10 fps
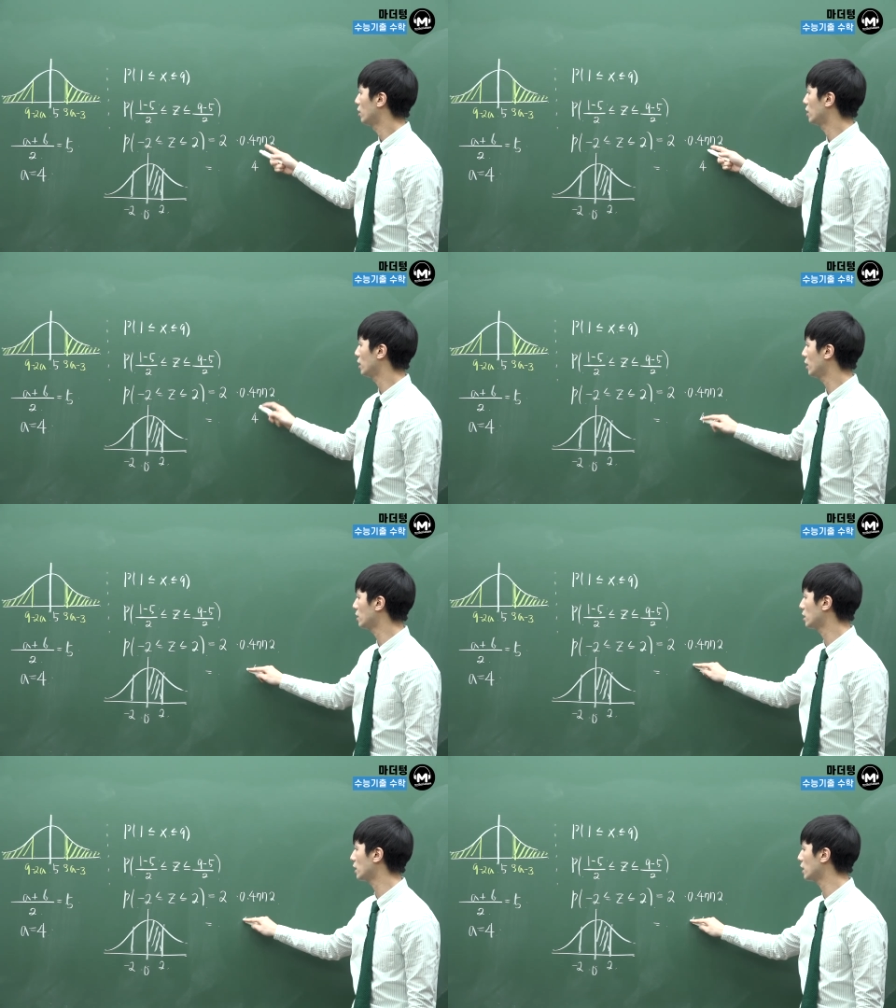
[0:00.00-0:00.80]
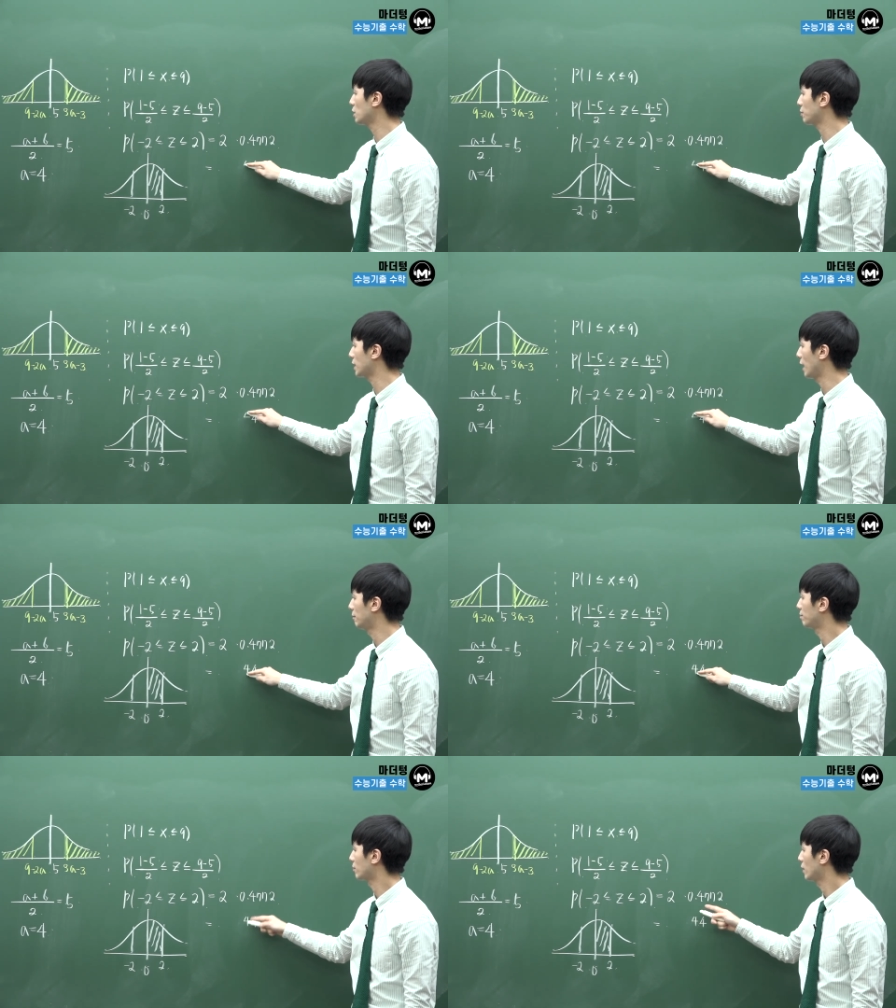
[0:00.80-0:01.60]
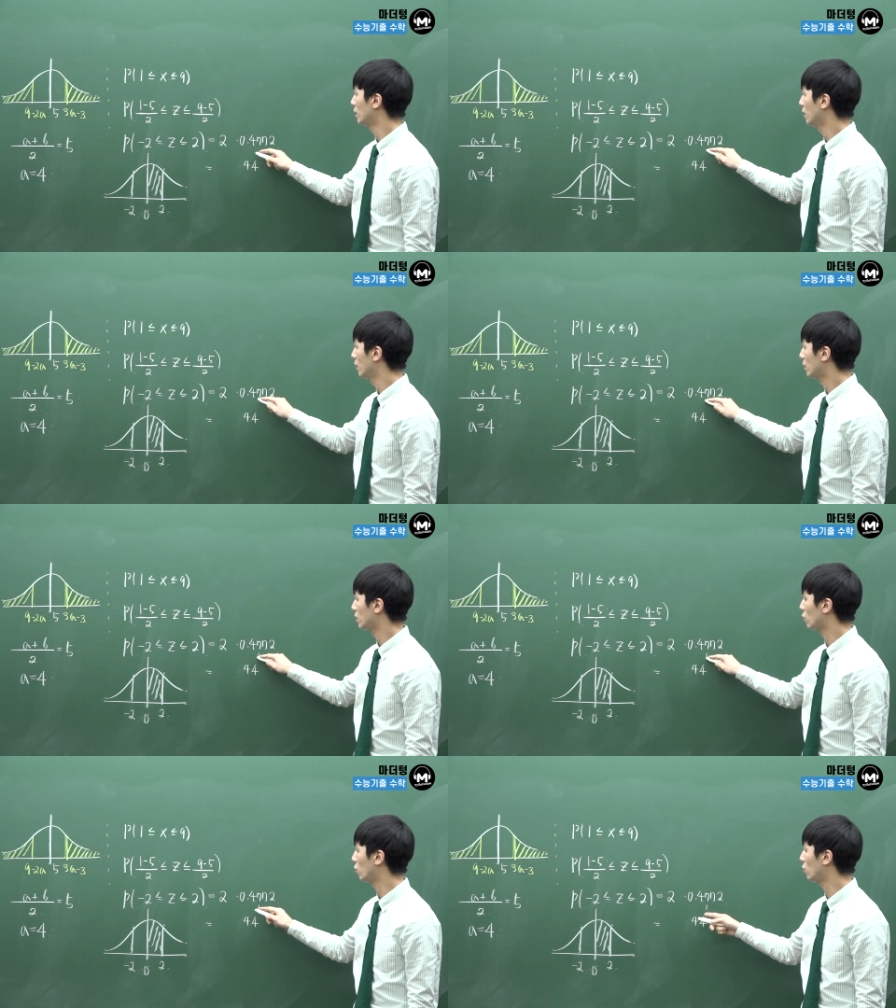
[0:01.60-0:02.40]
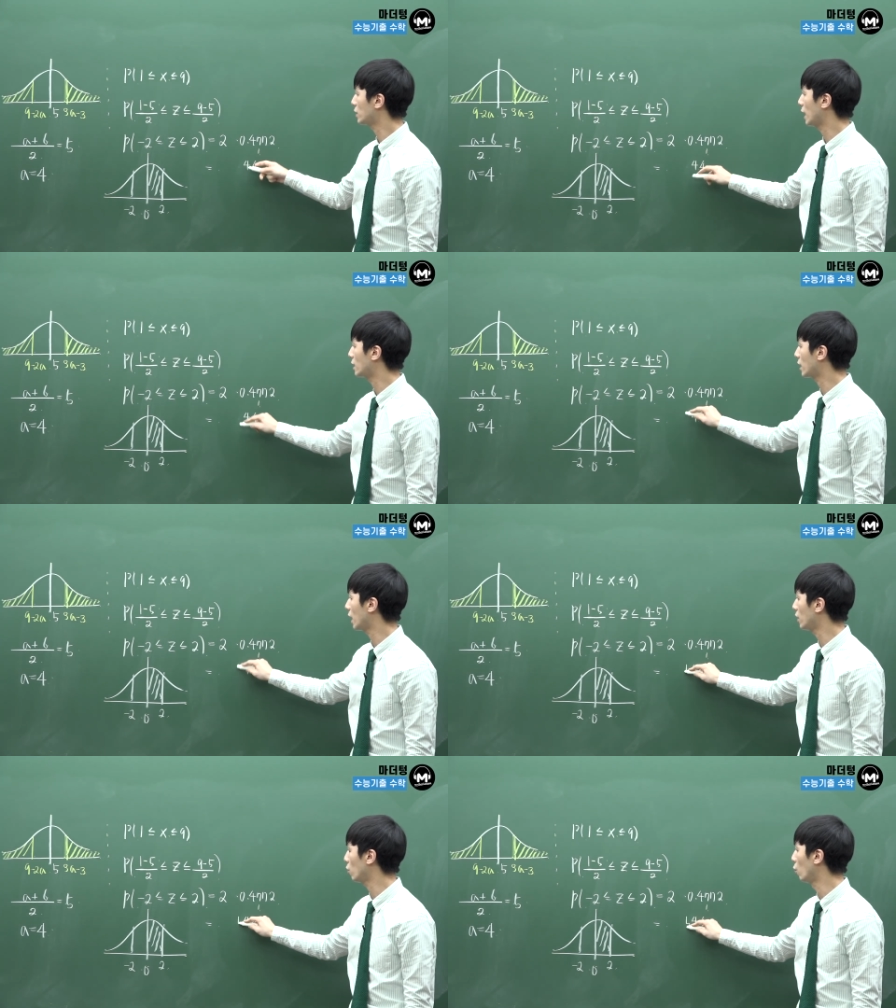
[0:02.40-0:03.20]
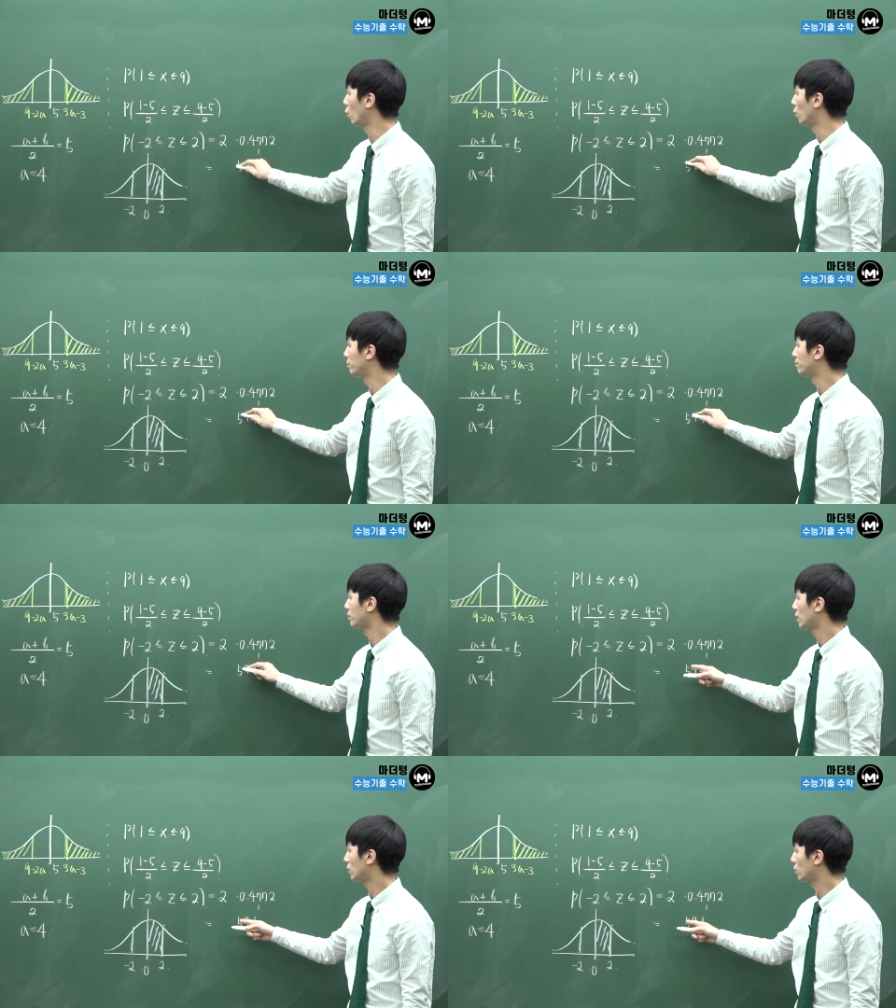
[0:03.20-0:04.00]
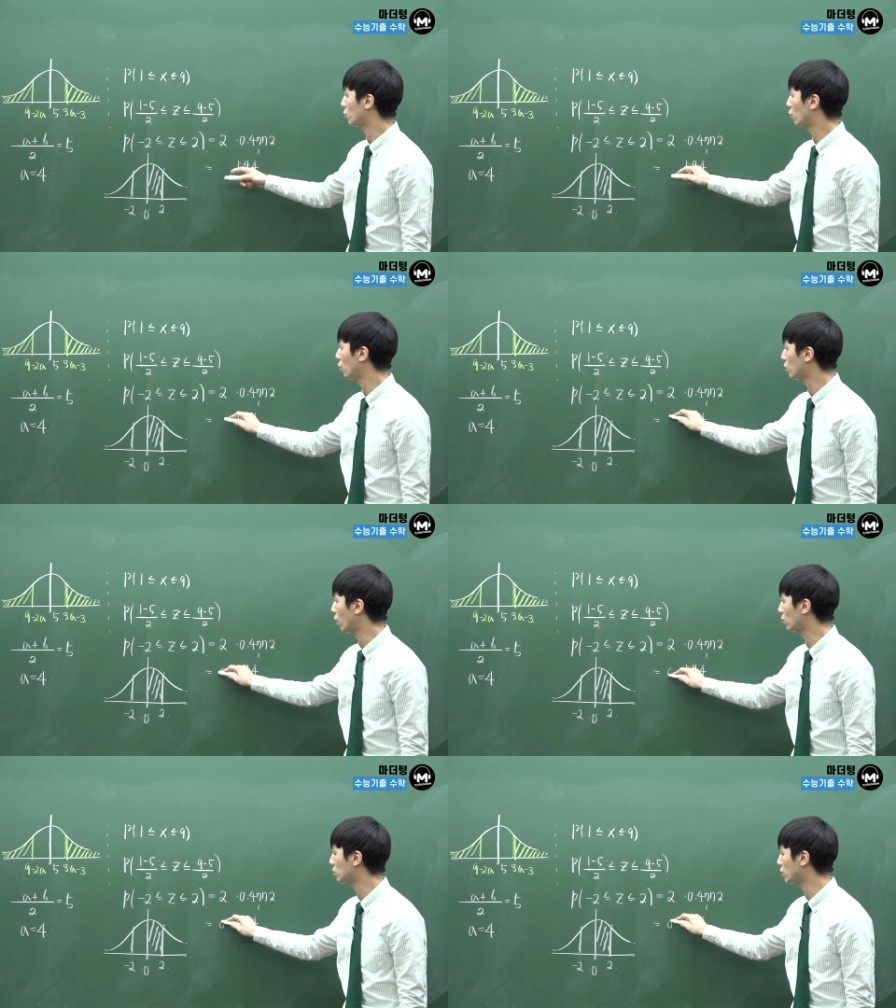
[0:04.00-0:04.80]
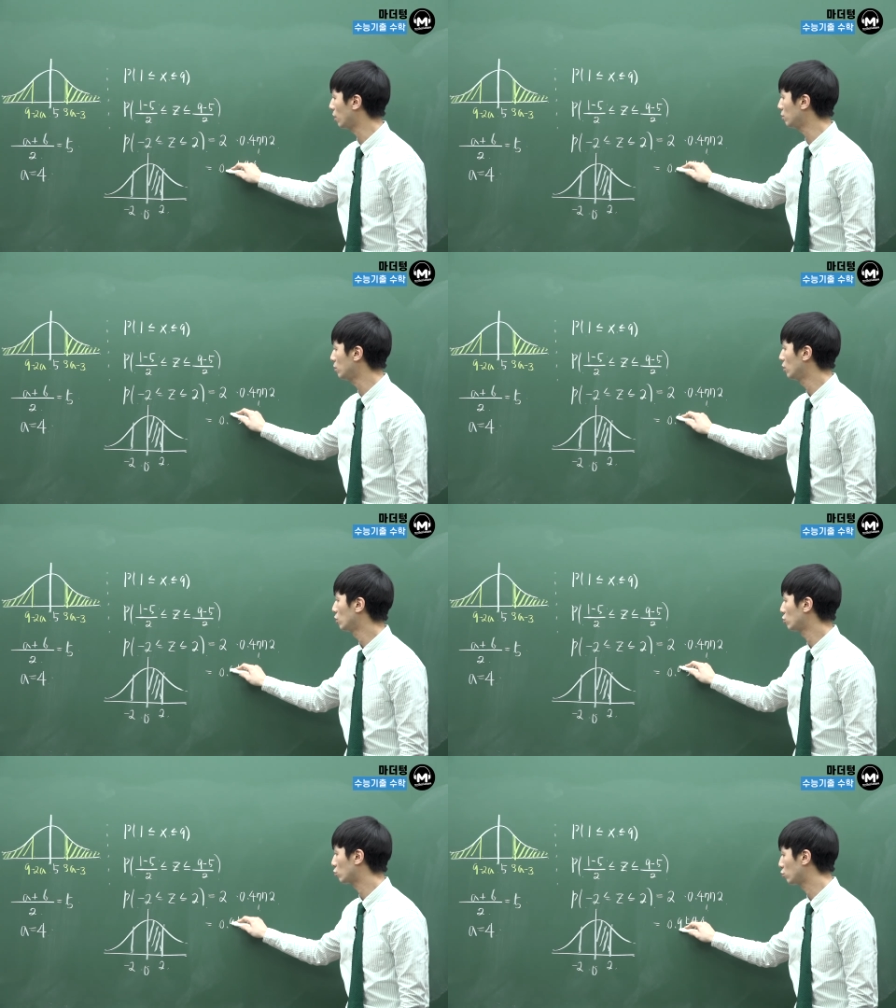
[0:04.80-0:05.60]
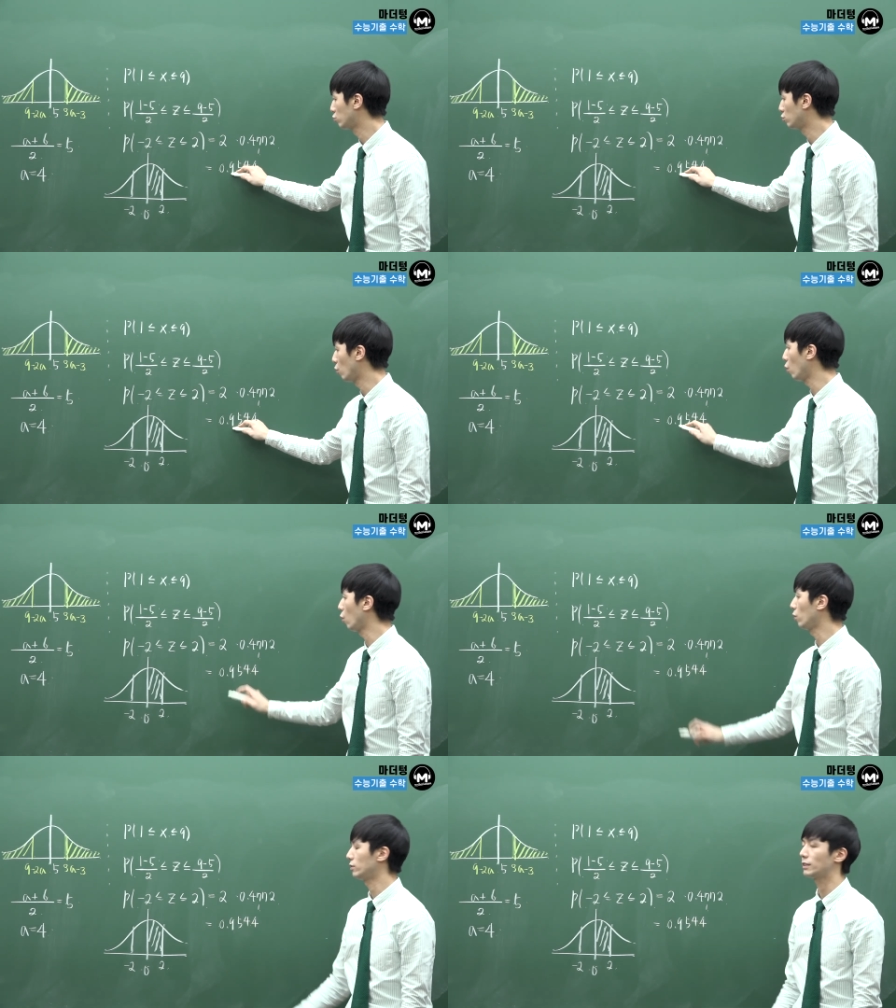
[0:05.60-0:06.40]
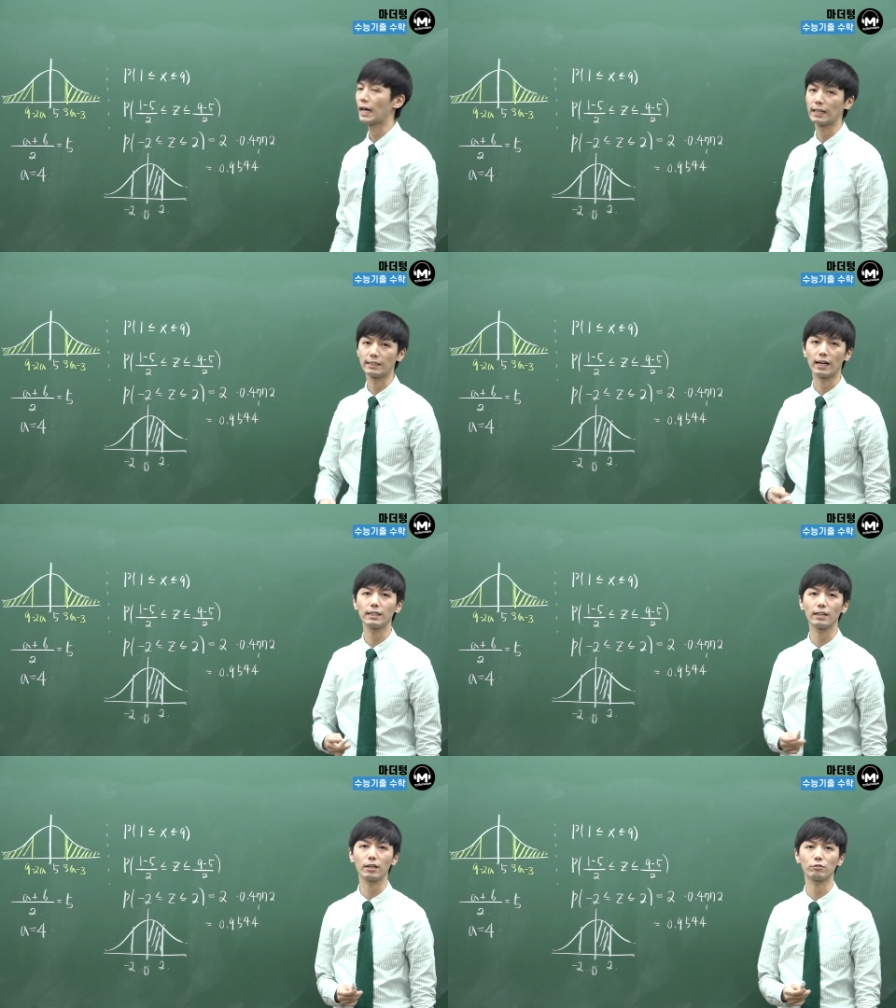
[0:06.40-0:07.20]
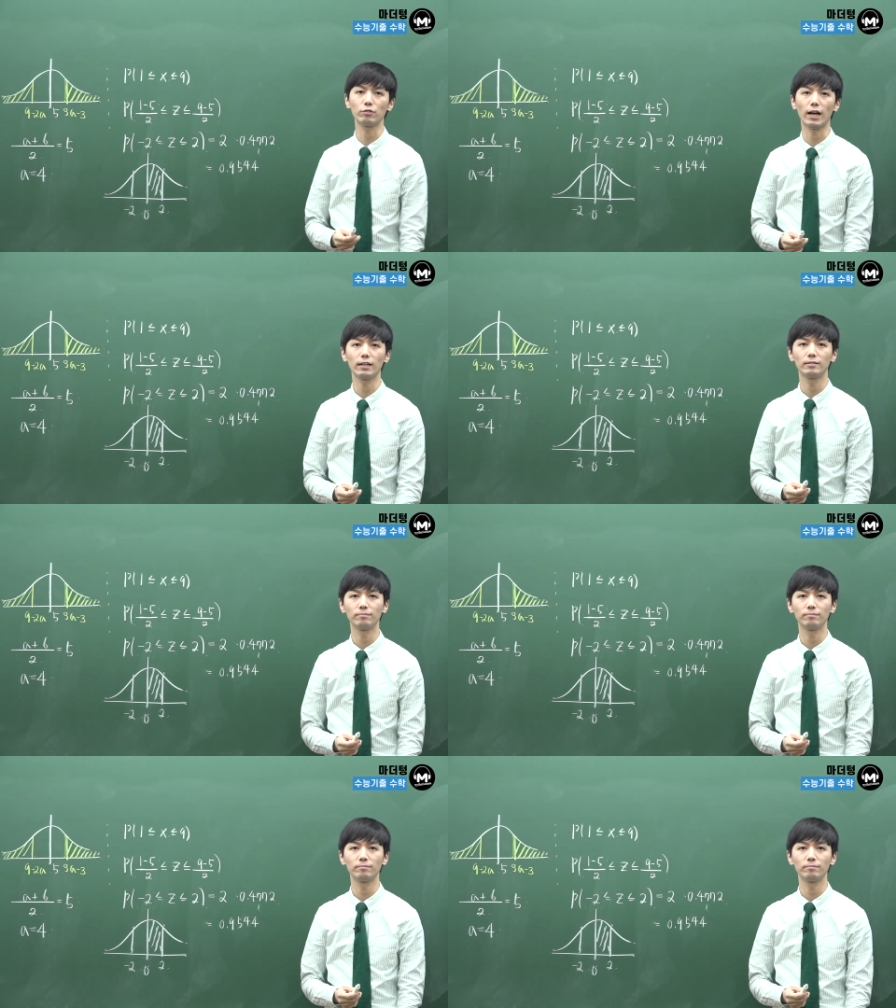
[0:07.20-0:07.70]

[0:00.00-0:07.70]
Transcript: 2, 7 2, 14. 그리고 4니까 5. 그리고 0.9544가 되겠구나.